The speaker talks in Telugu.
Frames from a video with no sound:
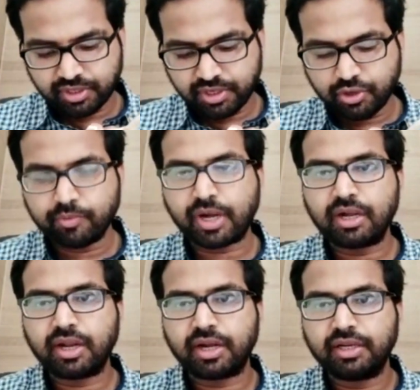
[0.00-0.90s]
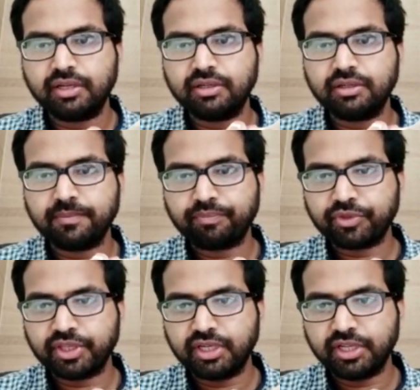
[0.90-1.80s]
ఈ హ్యూమరల్ హెడ్
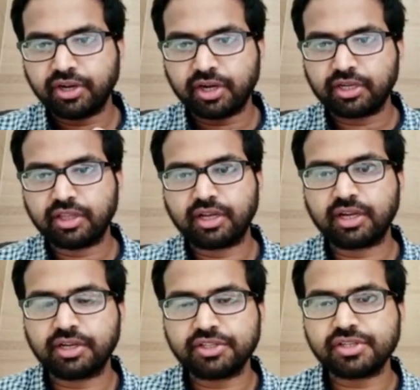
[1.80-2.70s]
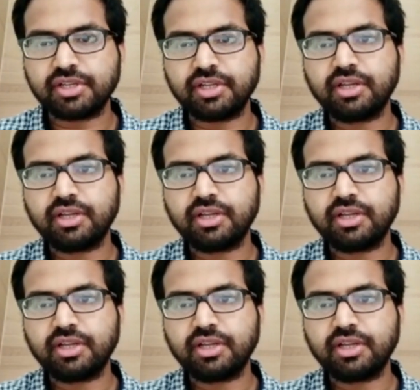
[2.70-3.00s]
ఈ గ్లీనాయిడ్ దగ్గర నుంచి